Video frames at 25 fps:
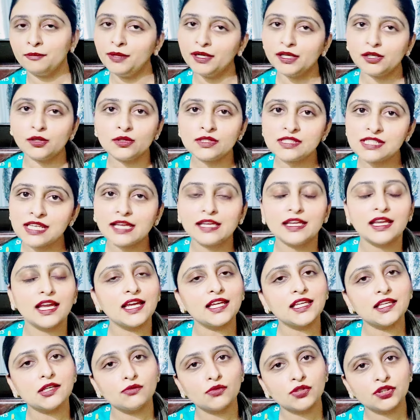बिल्कुल सही
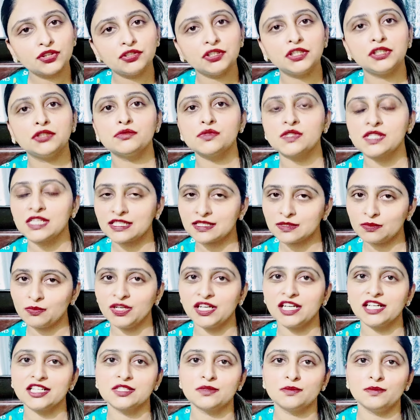है कि वो थ्री टू सिक्स
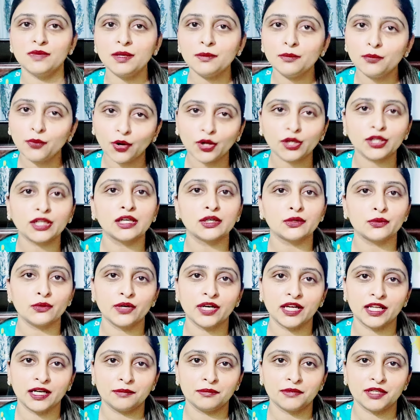मिनट्स में बॉटल
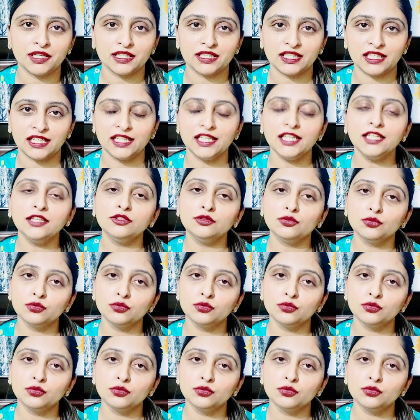को गर्म कर देगी